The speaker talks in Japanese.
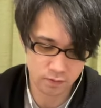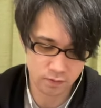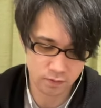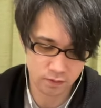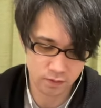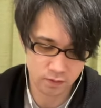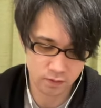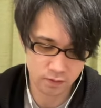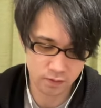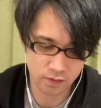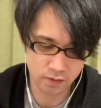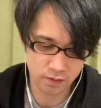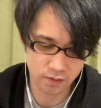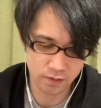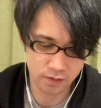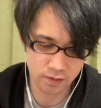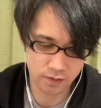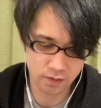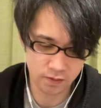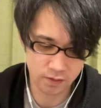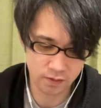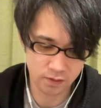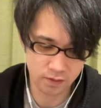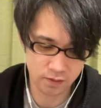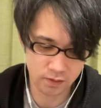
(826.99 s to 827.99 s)

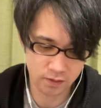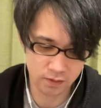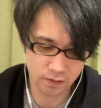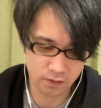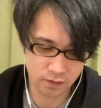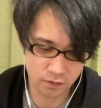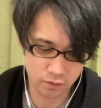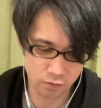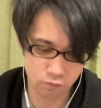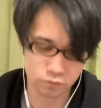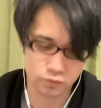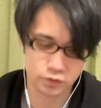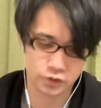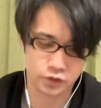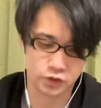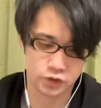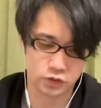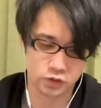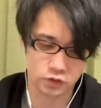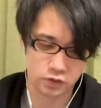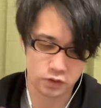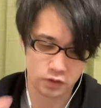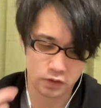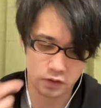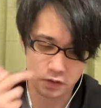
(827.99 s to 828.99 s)
よ
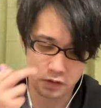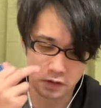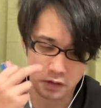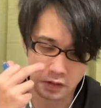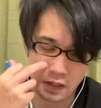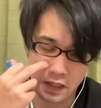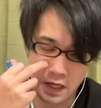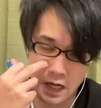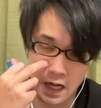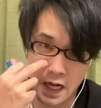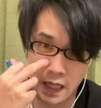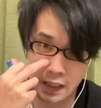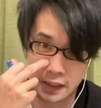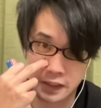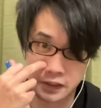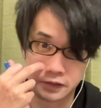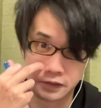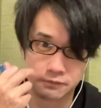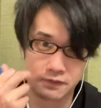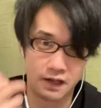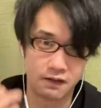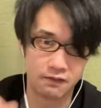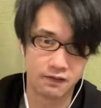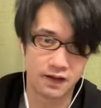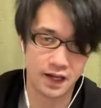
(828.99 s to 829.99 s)
し悪魔
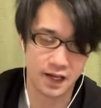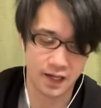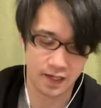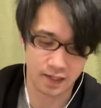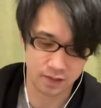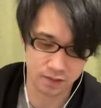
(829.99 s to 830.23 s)
は